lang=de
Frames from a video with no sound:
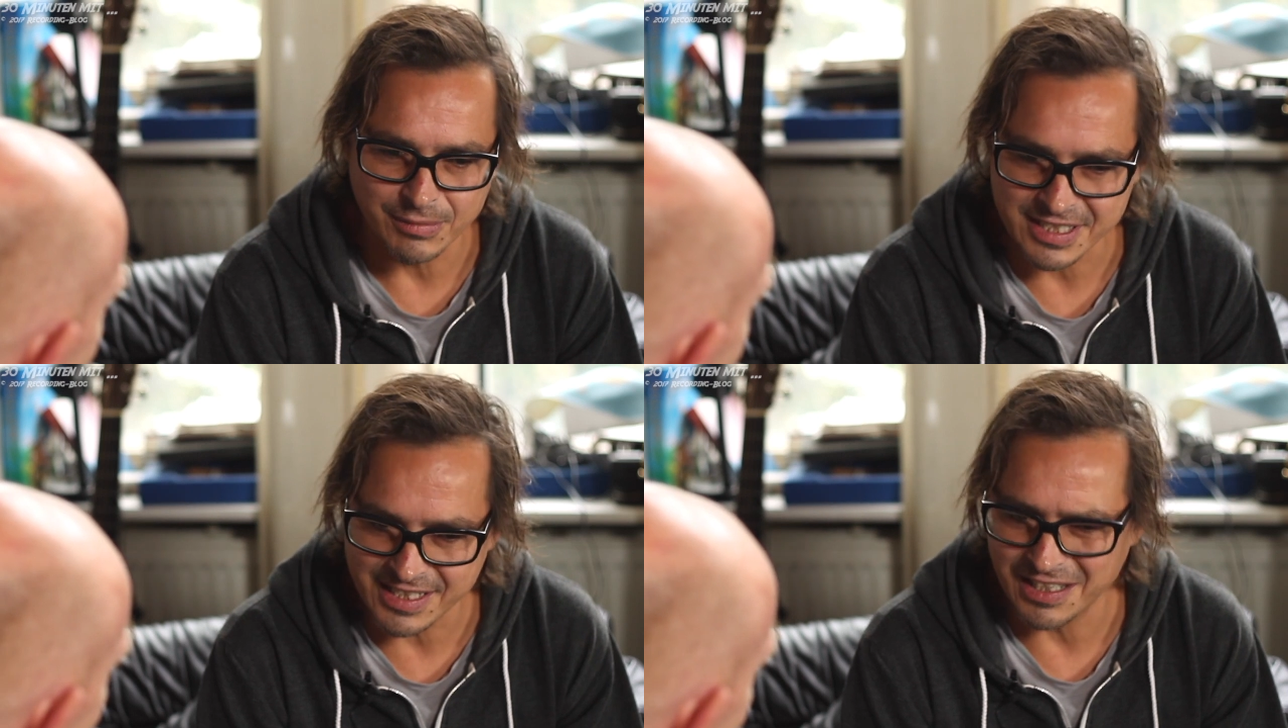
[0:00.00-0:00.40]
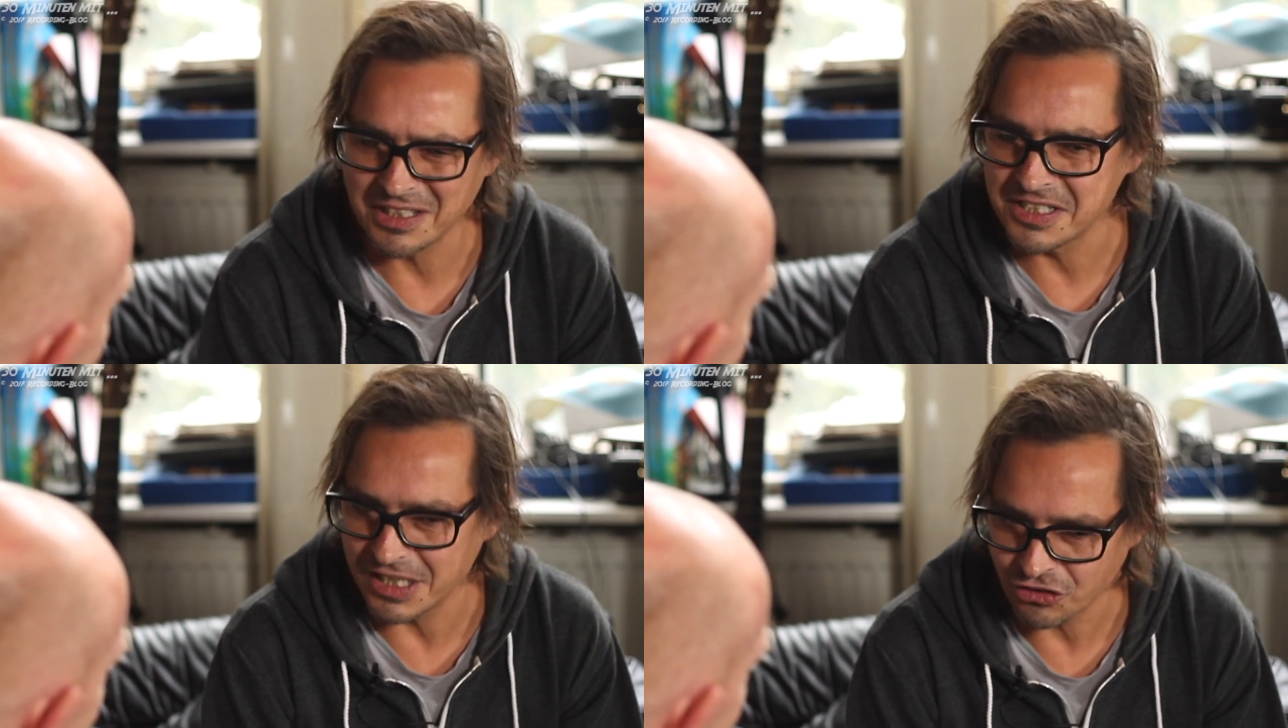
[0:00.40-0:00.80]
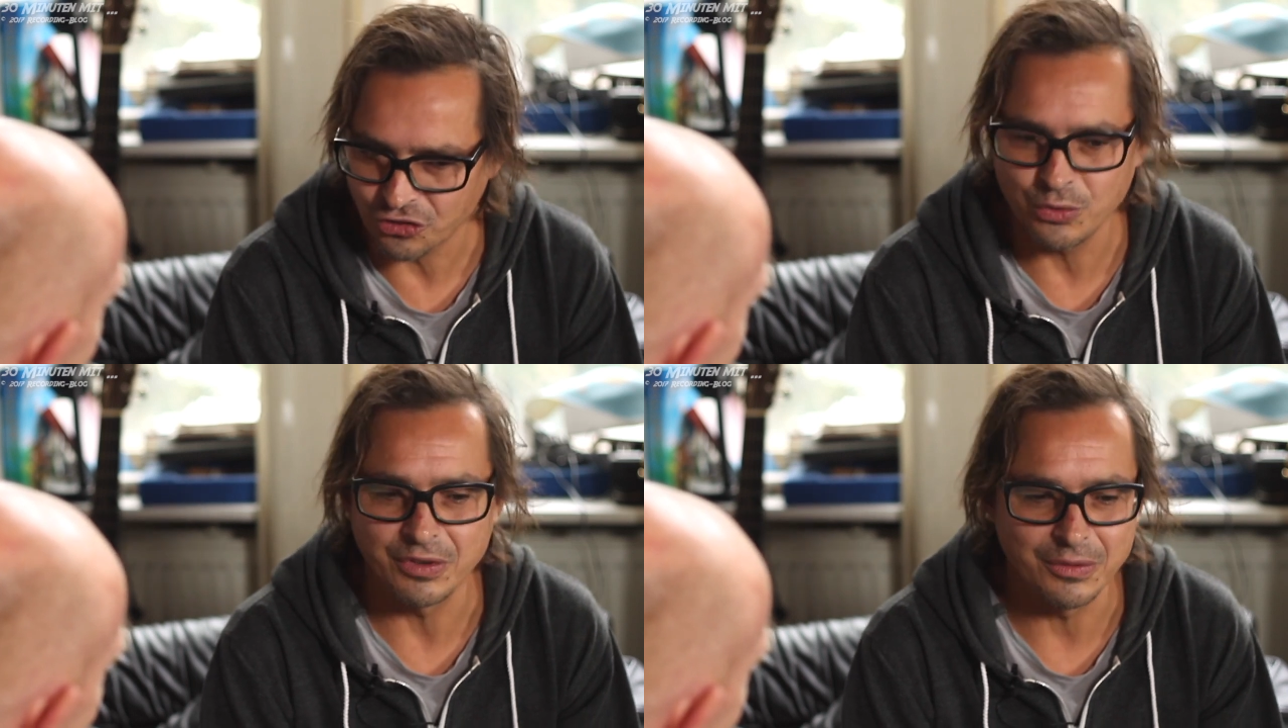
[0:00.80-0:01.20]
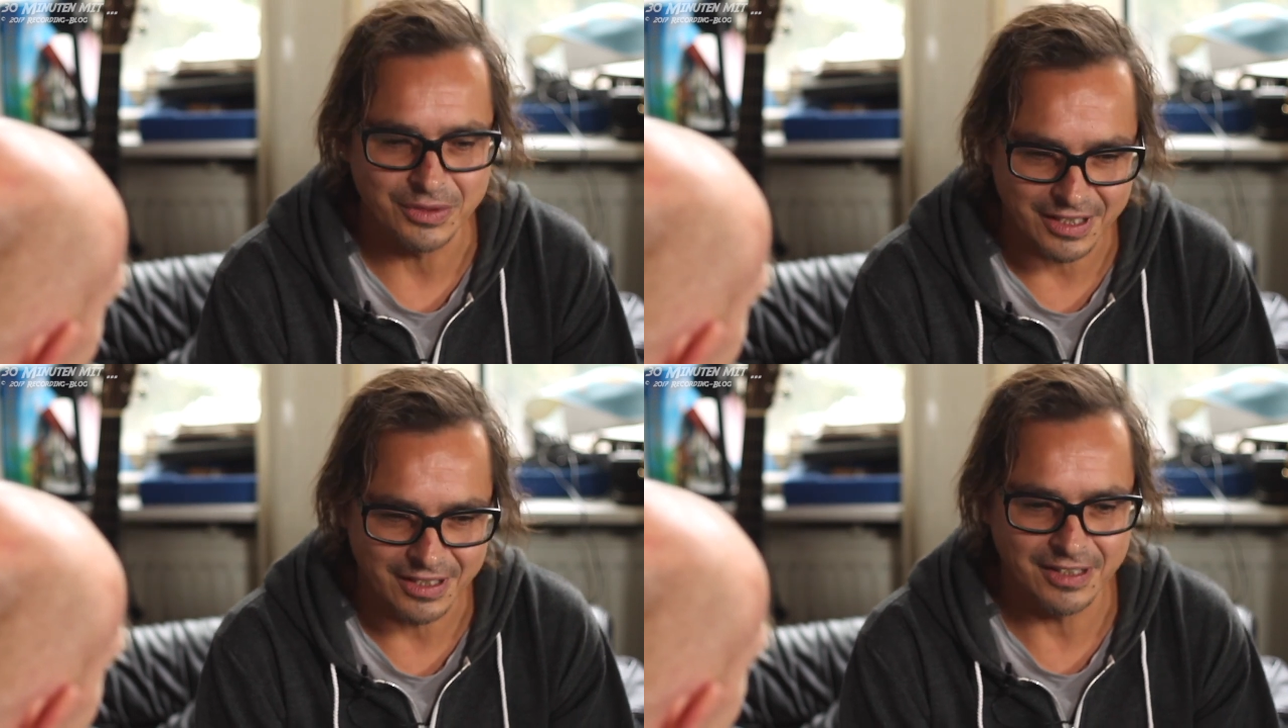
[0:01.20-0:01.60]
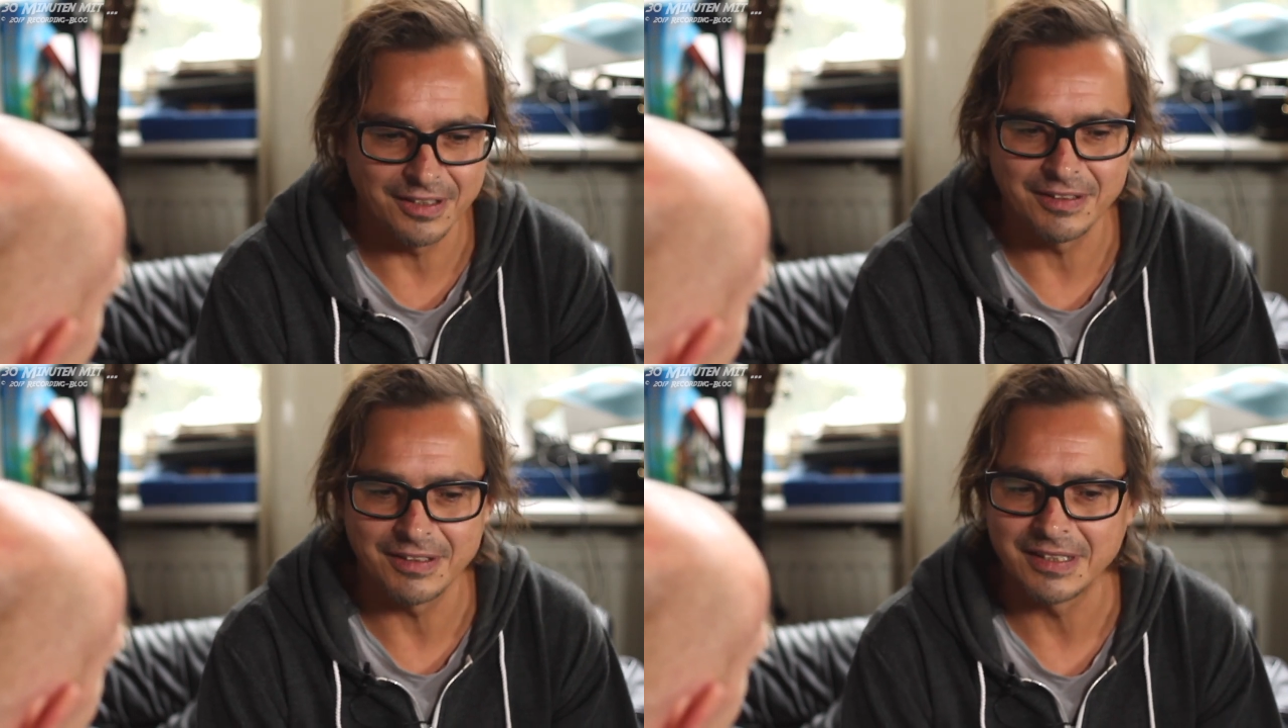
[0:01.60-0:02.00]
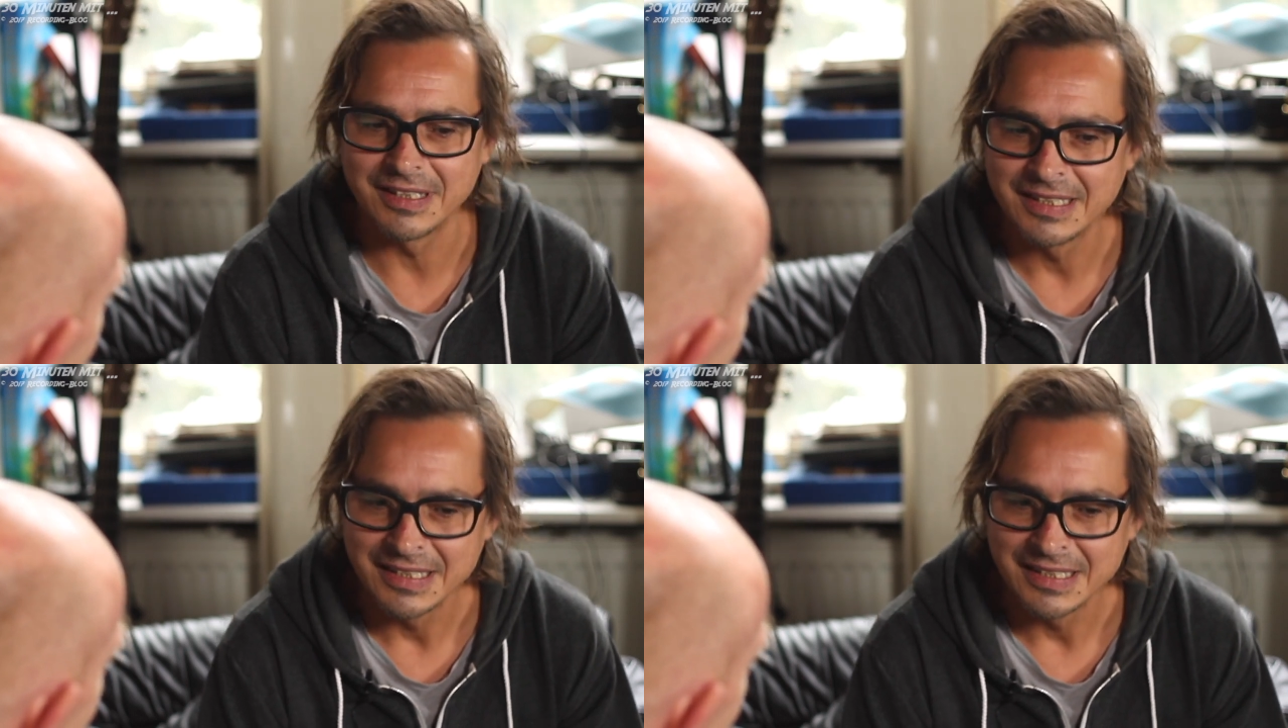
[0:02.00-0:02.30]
aber es klang sehr schön. Und dann,